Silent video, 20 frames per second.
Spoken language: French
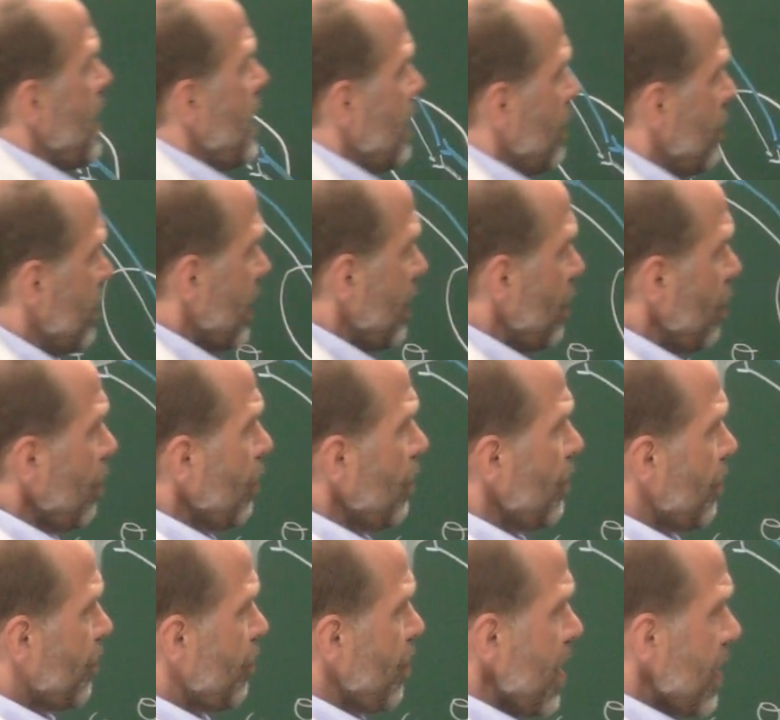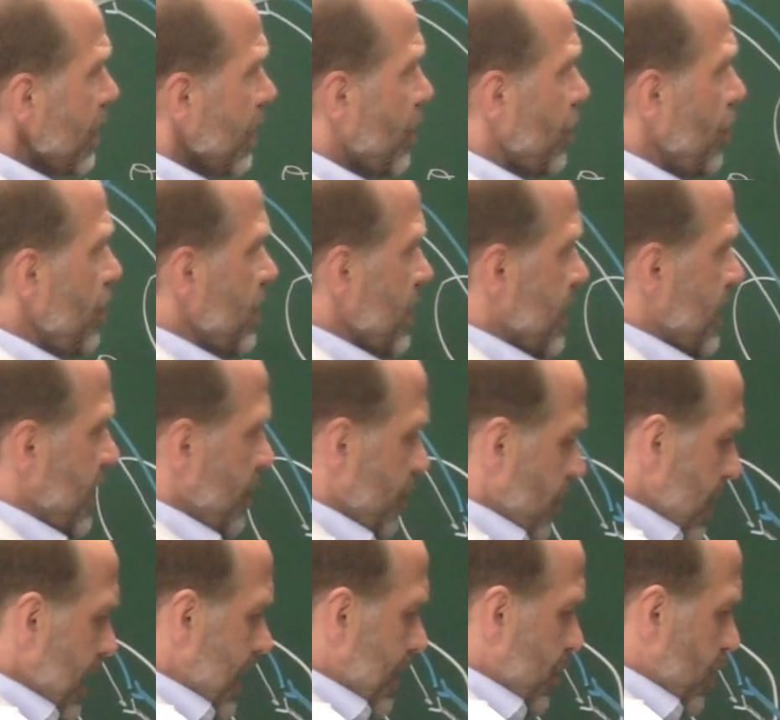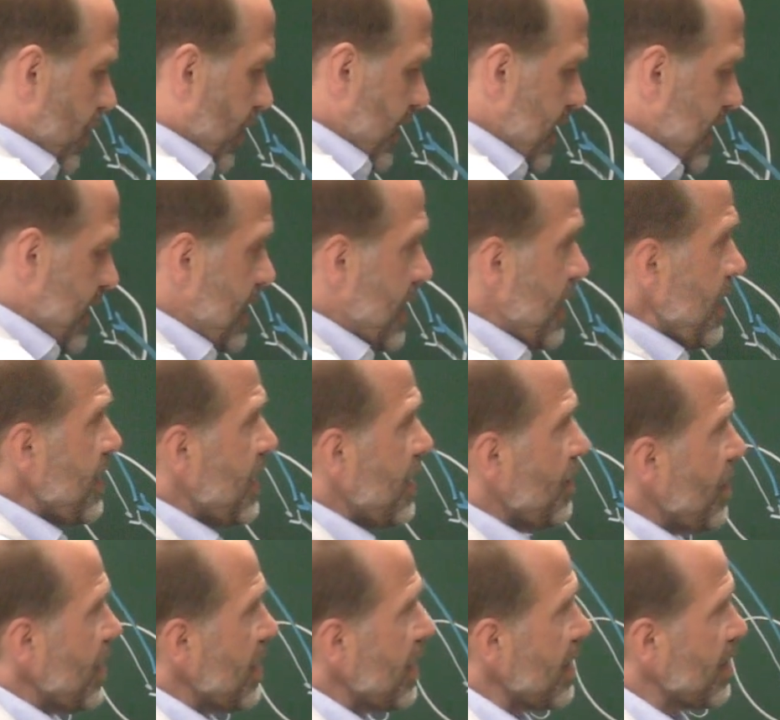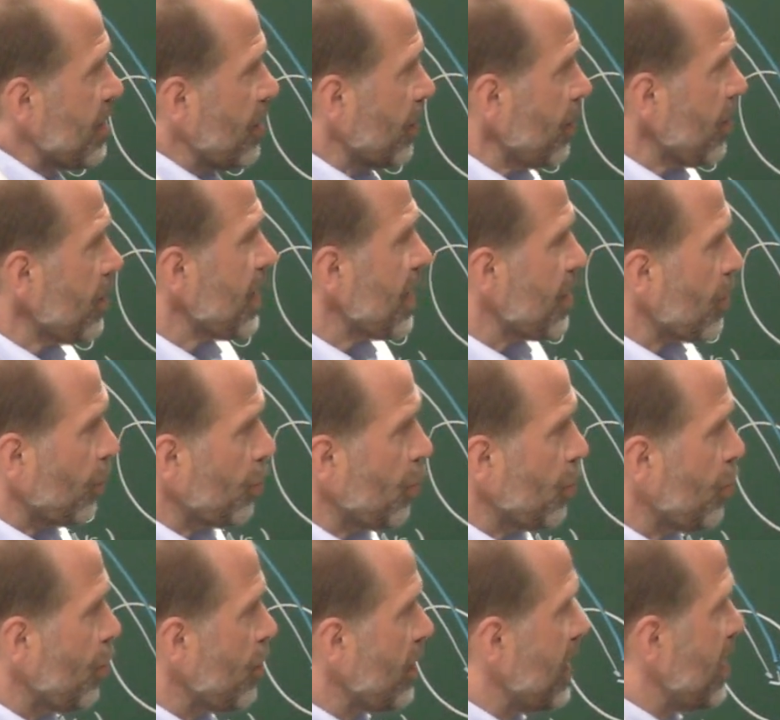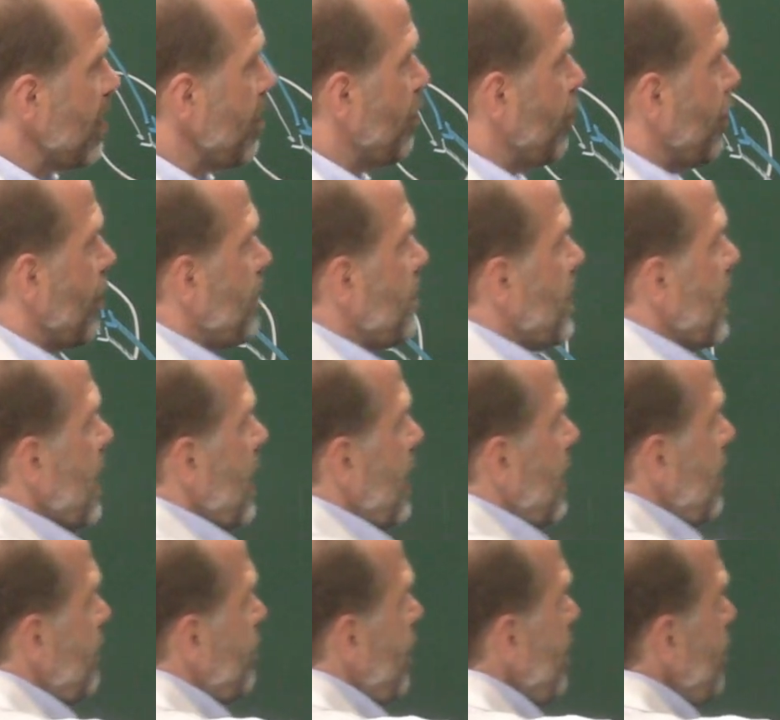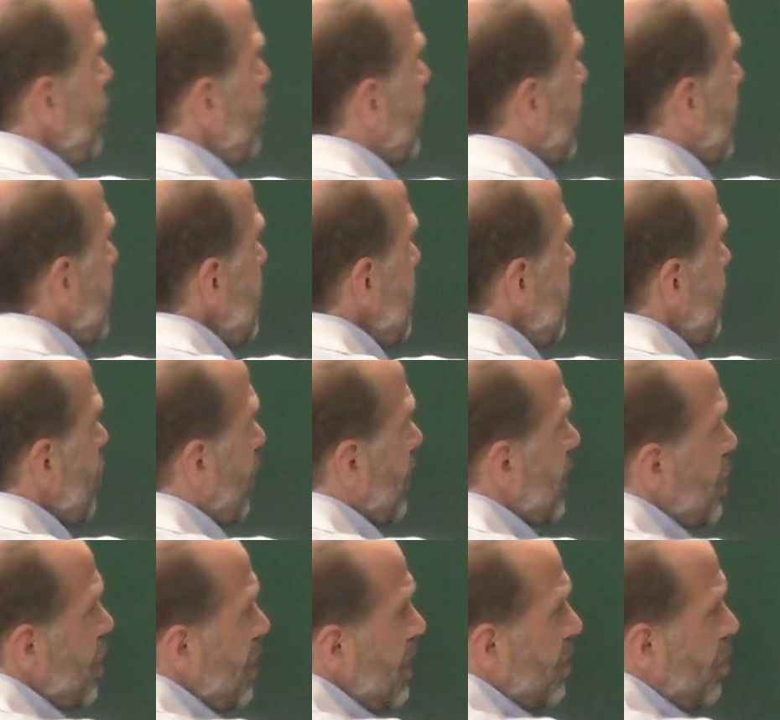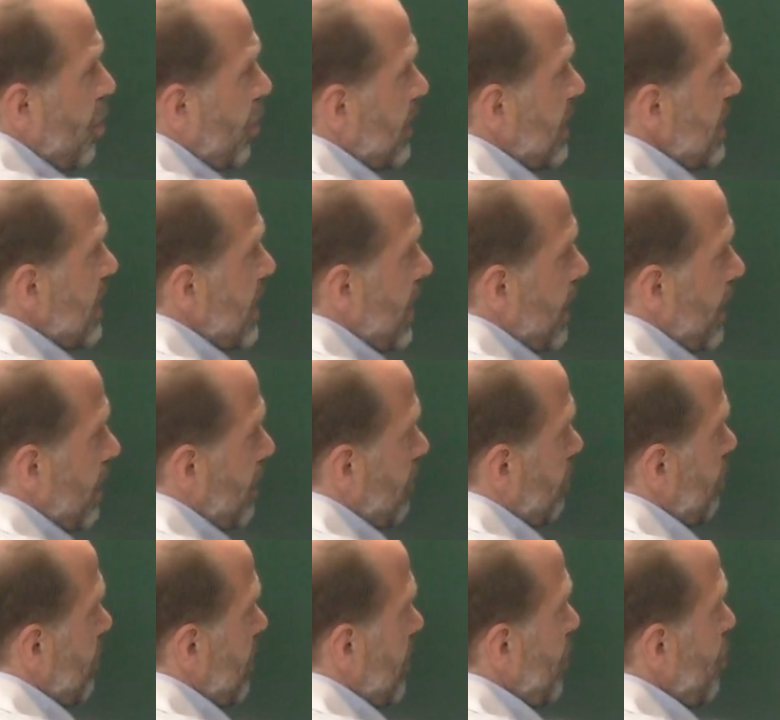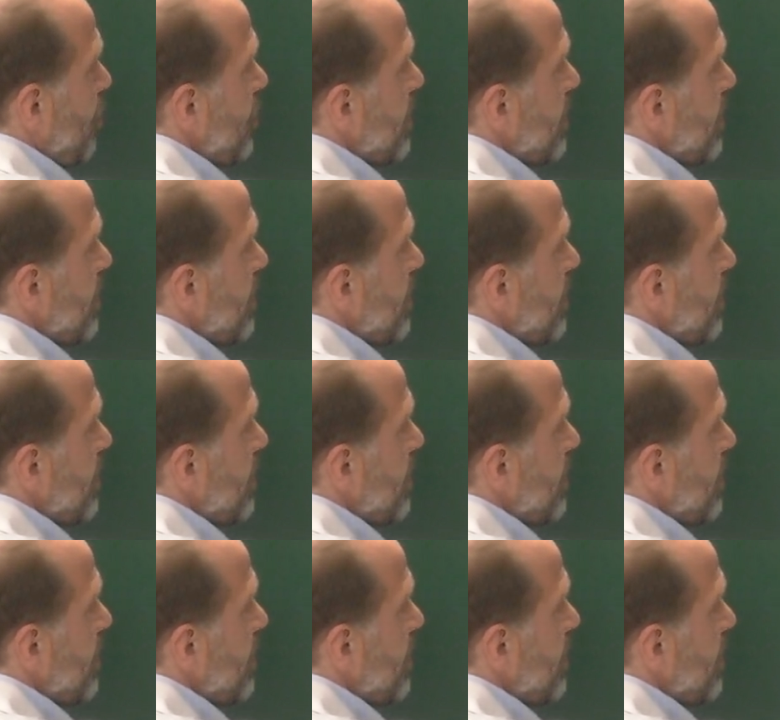Nous allons voir que ces voies de la motricité, ces voies descendantes, elles sont de deux types. Les voies motrices d'origine corticale, c'est le